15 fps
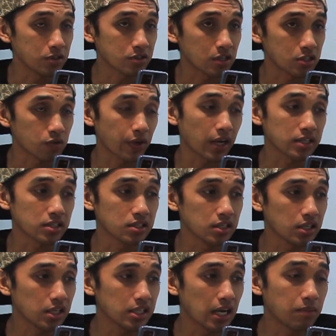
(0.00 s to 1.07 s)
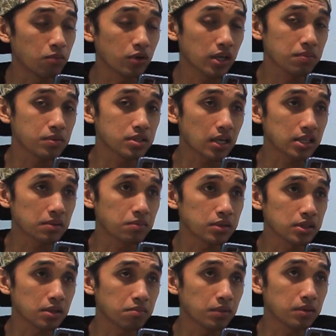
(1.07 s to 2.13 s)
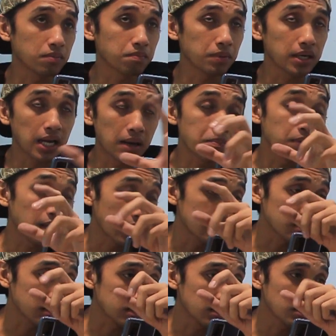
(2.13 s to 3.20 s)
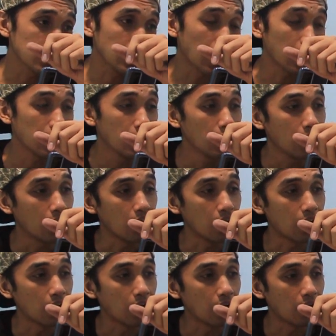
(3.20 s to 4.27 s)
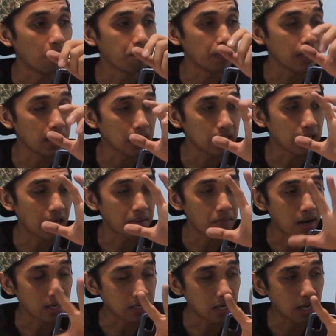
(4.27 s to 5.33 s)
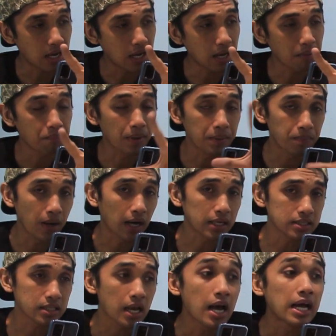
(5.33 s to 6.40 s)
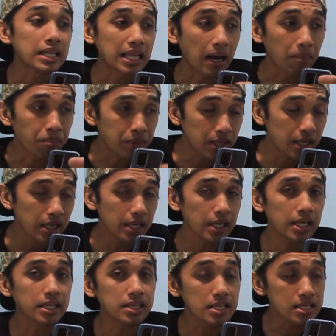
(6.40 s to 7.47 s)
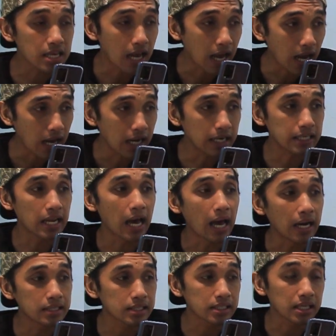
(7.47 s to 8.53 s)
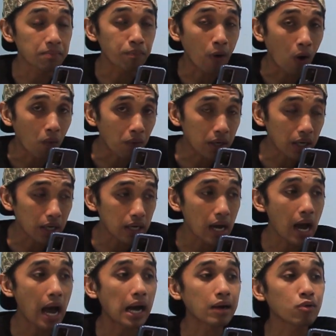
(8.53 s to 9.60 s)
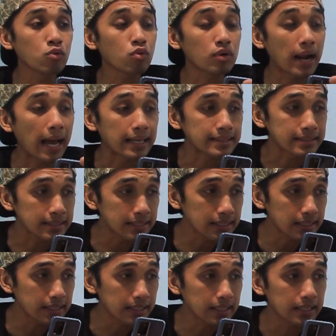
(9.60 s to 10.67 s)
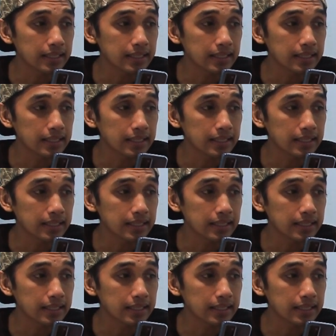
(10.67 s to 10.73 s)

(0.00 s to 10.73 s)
sesuaikan sendiri dan mungkin bisa teman-teman pilah-pilah sendiri ya uh, pilih yang mana bebas tapi intinya dari segi power akurasi